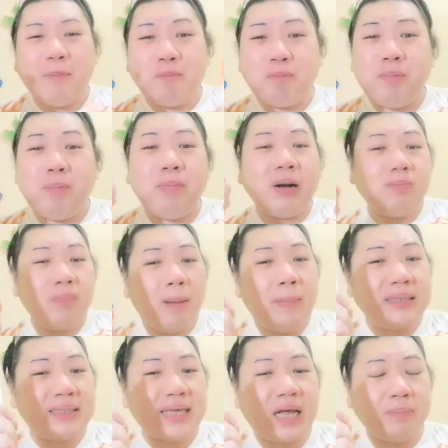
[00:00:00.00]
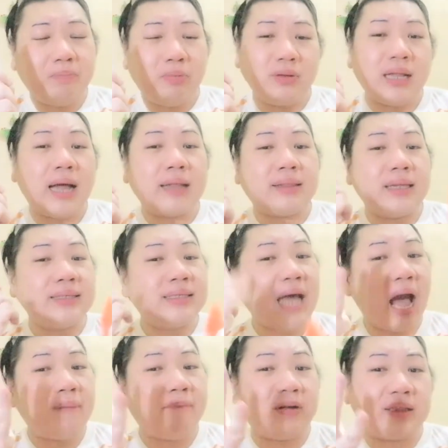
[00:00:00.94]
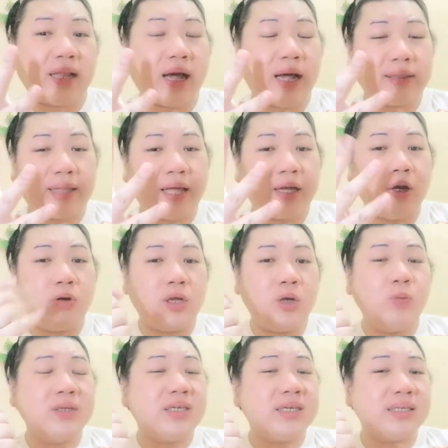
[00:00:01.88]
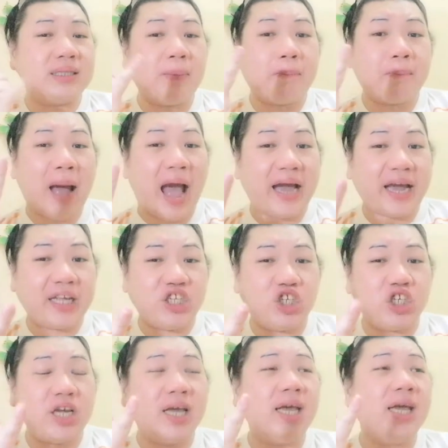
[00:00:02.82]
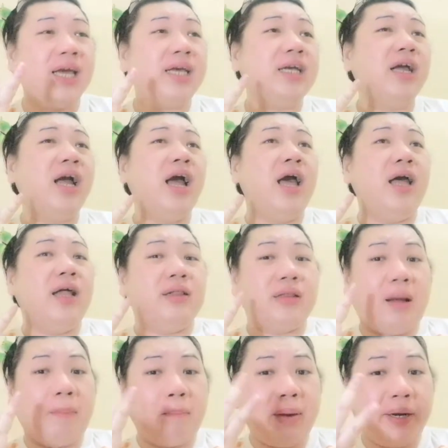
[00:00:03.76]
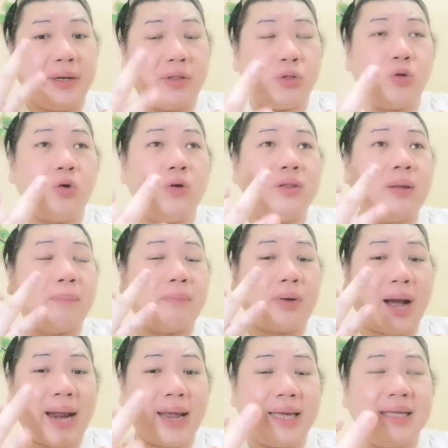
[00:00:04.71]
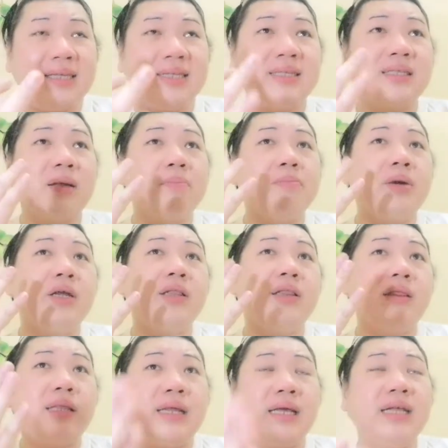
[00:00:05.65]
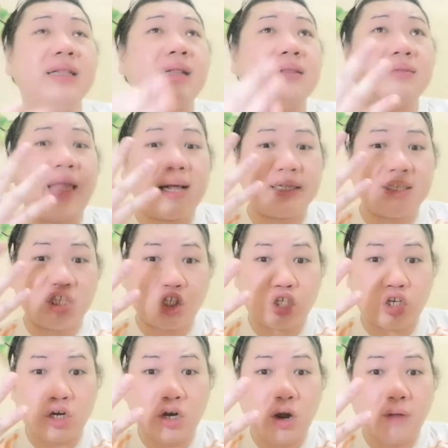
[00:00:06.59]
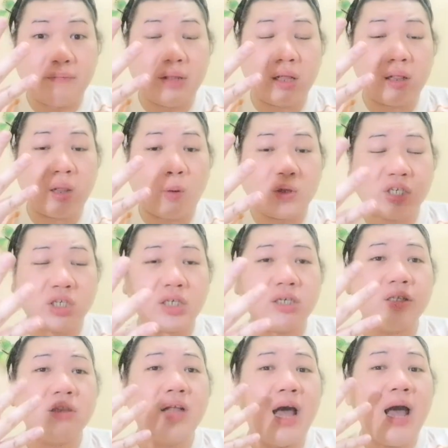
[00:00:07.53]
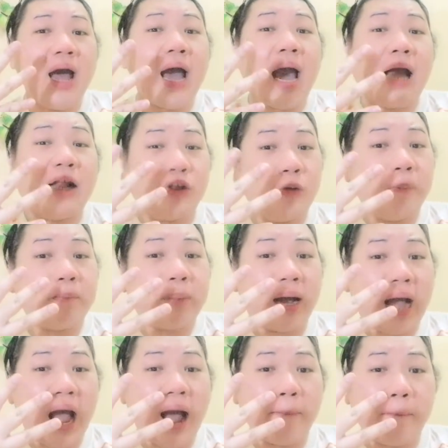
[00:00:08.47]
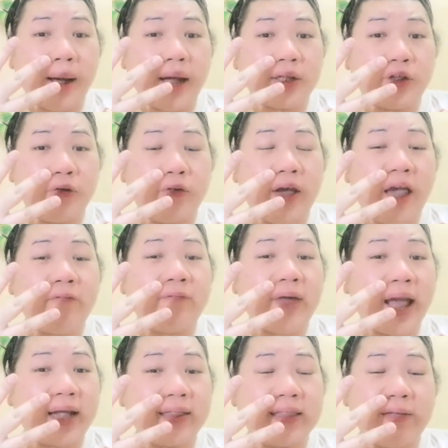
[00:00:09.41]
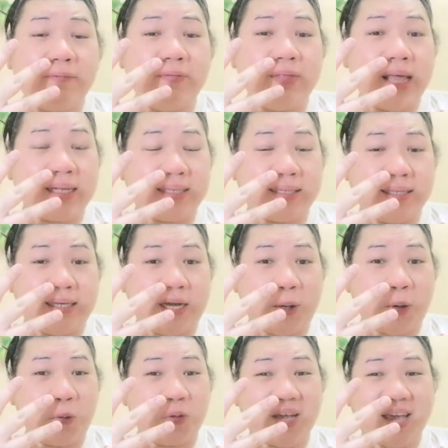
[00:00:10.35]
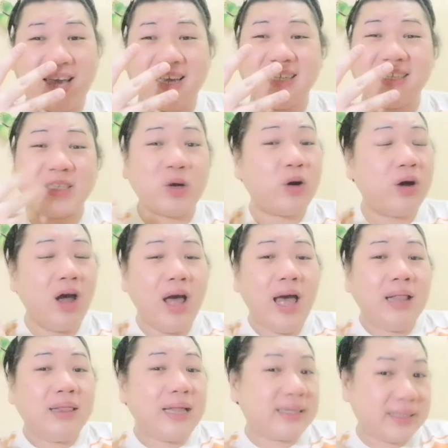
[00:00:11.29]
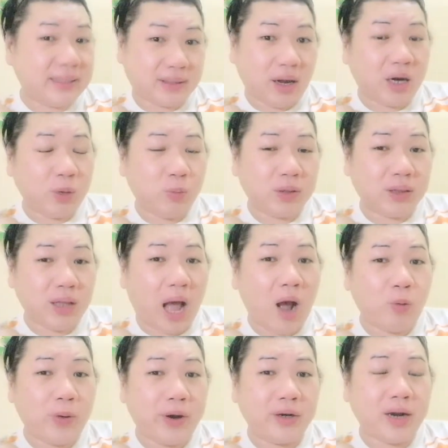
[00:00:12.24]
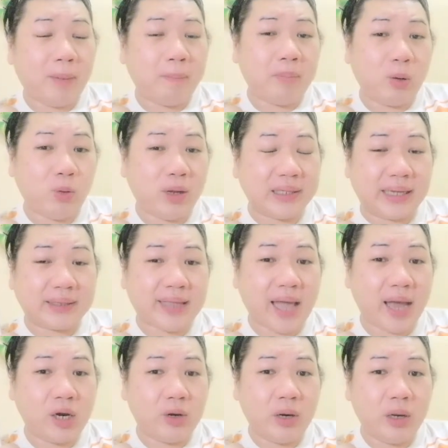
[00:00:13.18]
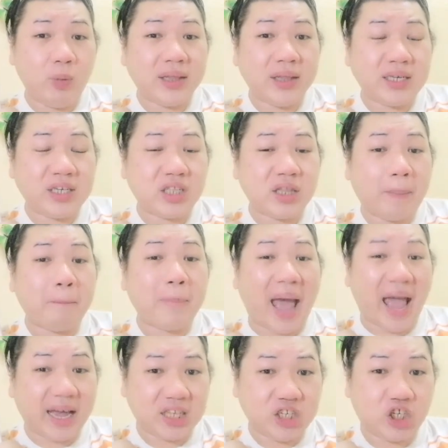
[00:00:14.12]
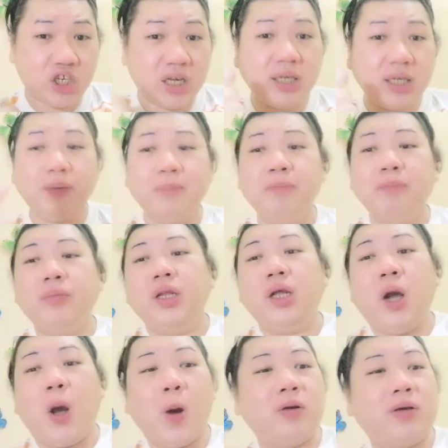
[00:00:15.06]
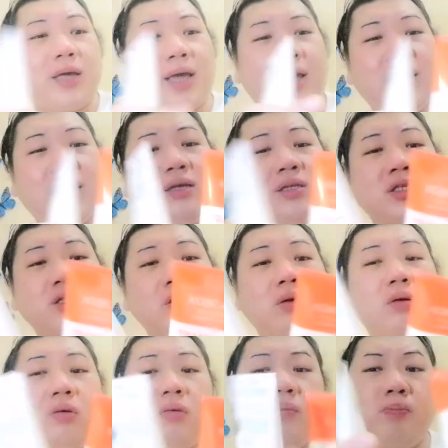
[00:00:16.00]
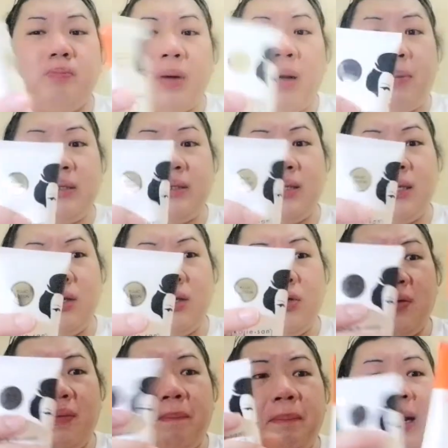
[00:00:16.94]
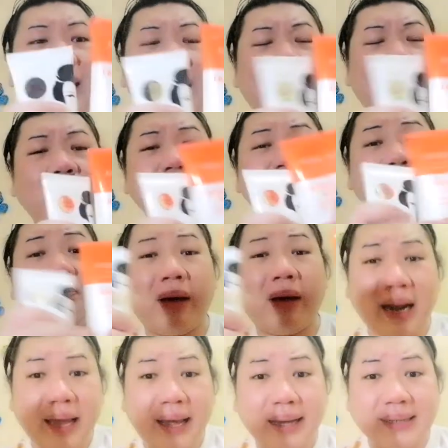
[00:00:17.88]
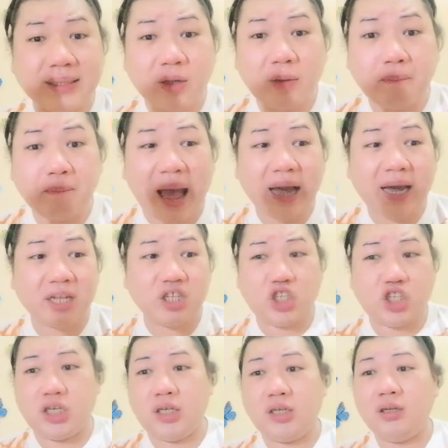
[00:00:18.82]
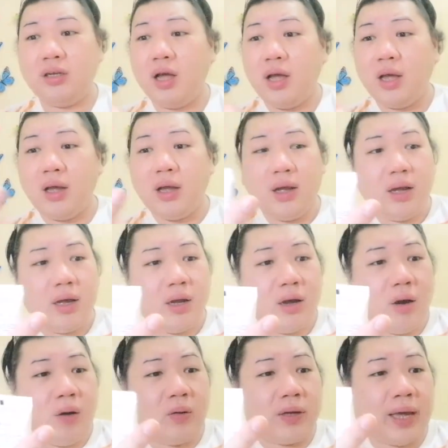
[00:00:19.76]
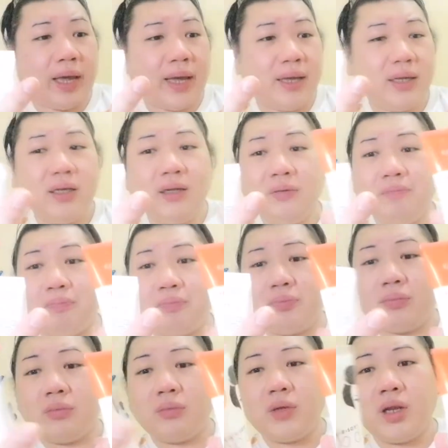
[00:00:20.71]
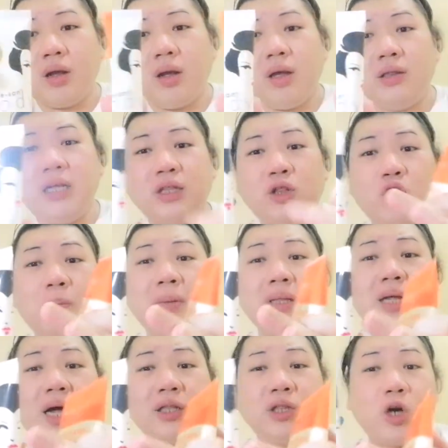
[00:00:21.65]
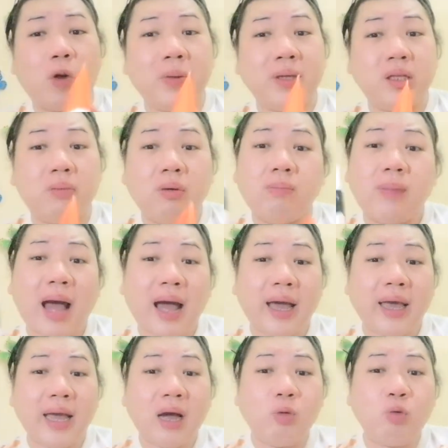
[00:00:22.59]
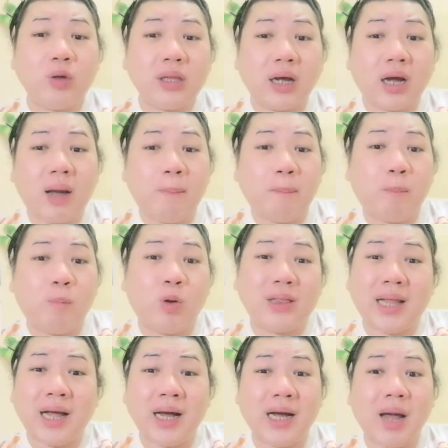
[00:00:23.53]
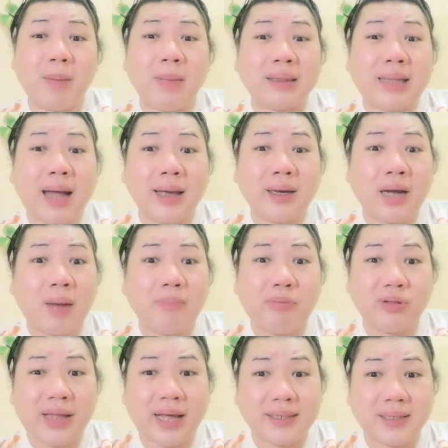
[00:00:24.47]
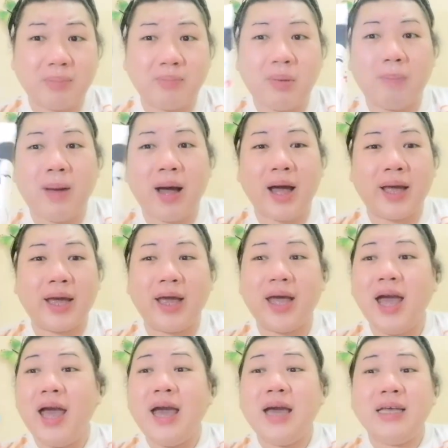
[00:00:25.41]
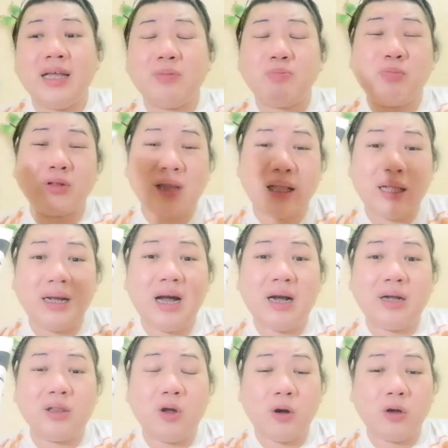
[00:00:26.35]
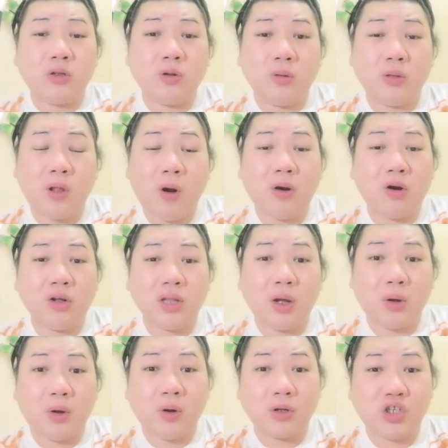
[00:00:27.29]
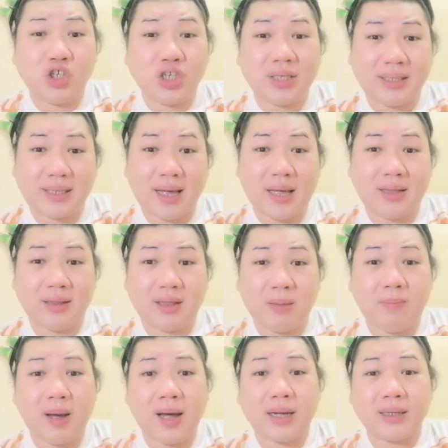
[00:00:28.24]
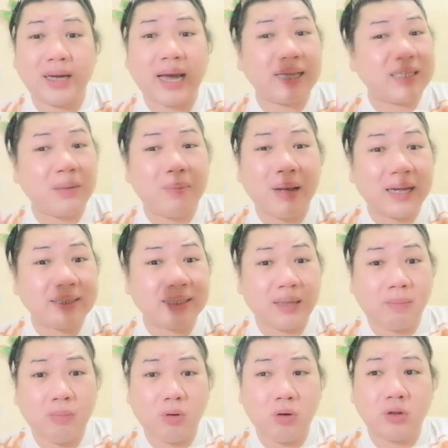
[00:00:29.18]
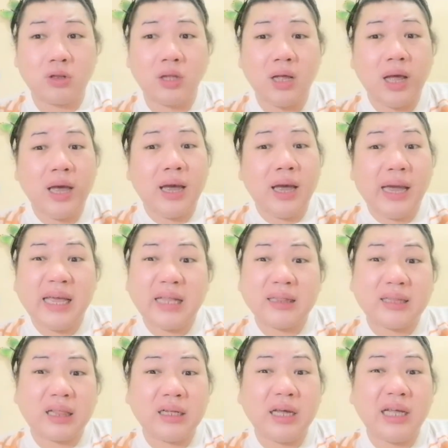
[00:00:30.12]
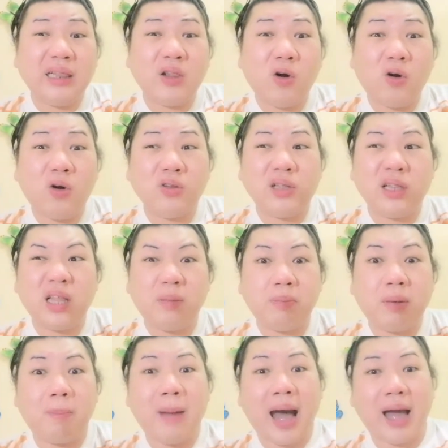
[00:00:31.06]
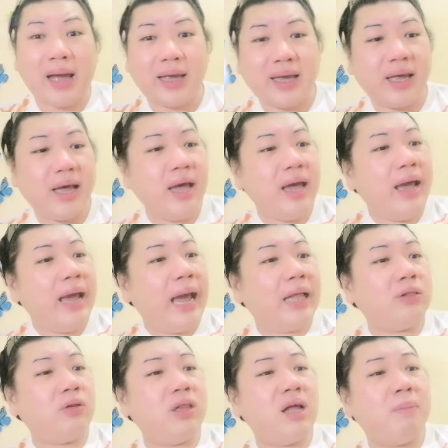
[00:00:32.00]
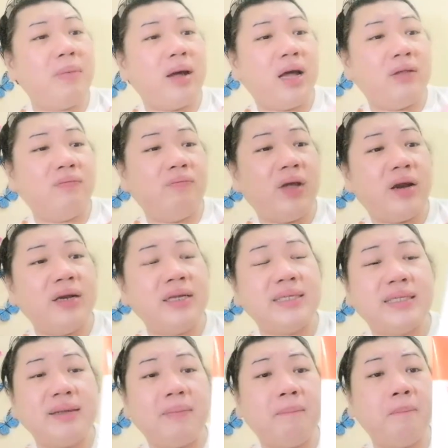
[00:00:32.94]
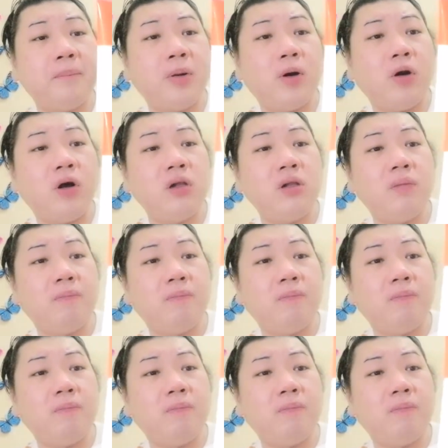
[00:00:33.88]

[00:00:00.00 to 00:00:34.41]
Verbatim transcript: pagbabasahan po natin sa apat na category, which is the packaging, number two, the price, number three, the texture of the lotion, at yung pang-apat, yung effectiveness niya, okay? So, let's start with our number one category, which is the packaging. Okay, so kung papansin niyo para halos parehas yung packaging, okay, dito may nakadrawing na babae, ang walang, kap- walang kamatayang Haponesang babae. Yan po talaga ang logo, logo ng Koji-san, di ba? Kahit sa mga sabon, ayan talaga yung logo nila yung babae. Ito naman, very simple,